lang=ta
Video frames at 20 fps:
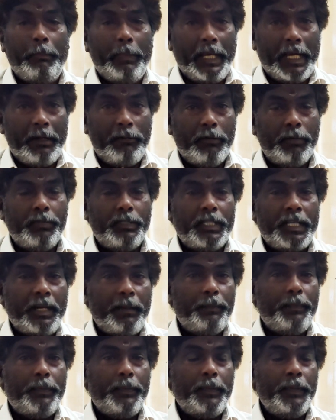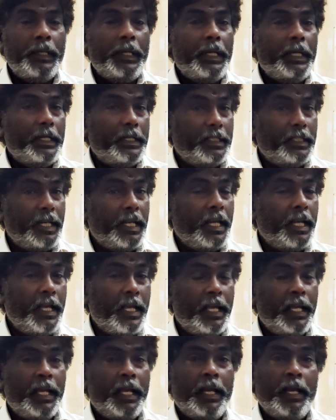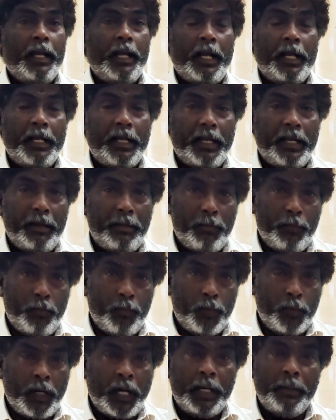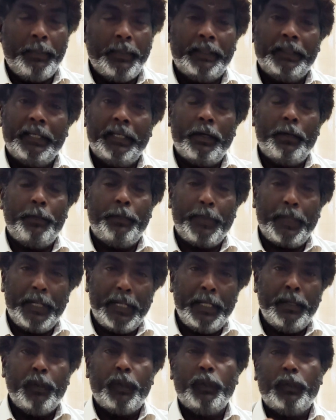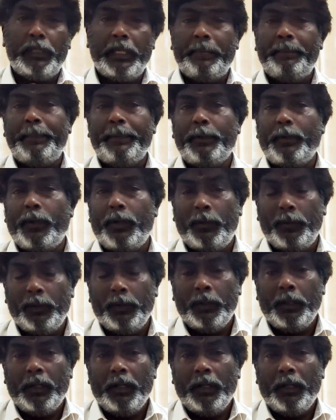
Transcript: மிகவும் சிறப்பு இதில் அங்கே முன்னாடி பார்த்திங்கன்னா பெரிய ஒரு தெப்பக்குளம்